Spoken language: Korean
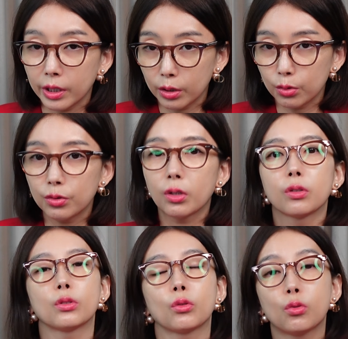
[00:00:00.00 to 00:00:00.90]

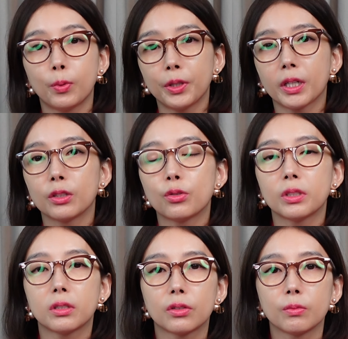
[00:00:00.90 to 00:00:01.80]
이준석이죠. 두 번의 가출이
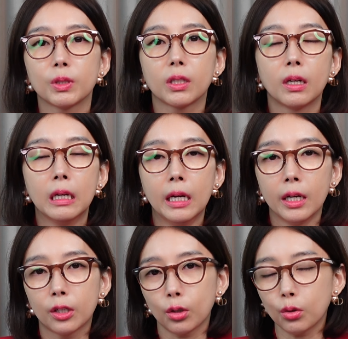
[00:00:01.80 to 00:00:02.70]
있었습니다.
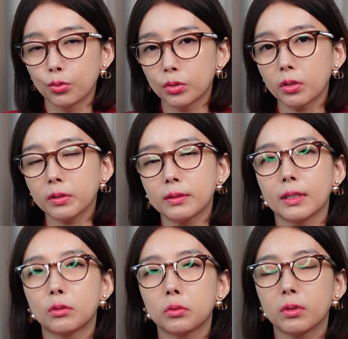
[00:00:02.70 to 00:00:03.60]
그리고 윤석열
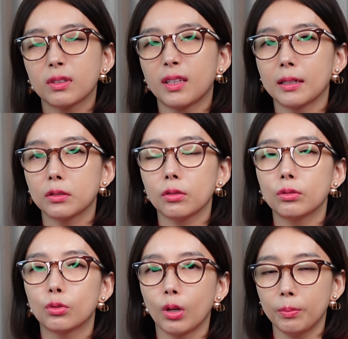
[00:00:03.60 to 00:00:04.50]
대통령이
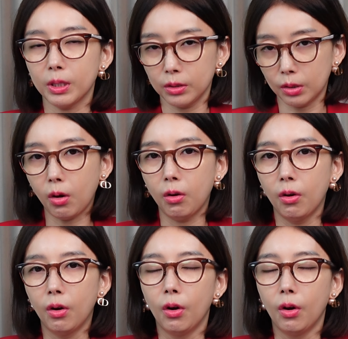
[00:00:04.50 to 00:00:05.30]
당선이 되면서